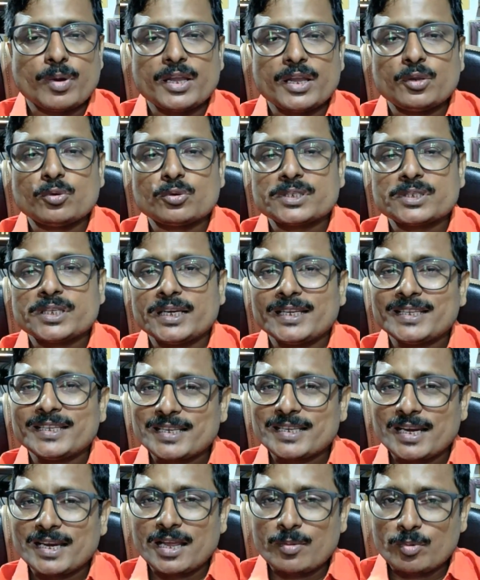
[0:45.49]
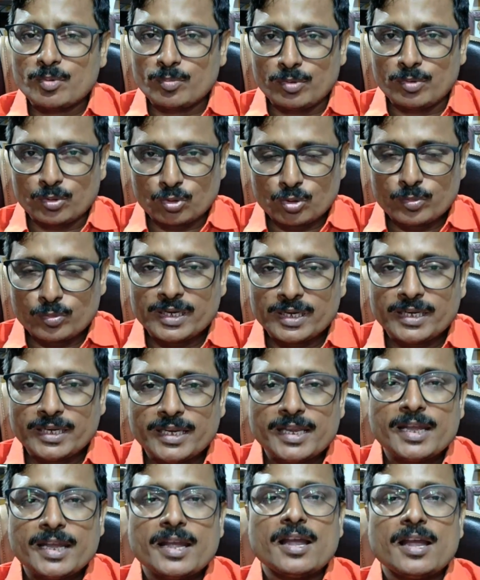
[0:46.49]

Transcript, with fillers: बाइंग और सेलिंग की सलाह यहाँ पे बिल्कुल भी नहीं है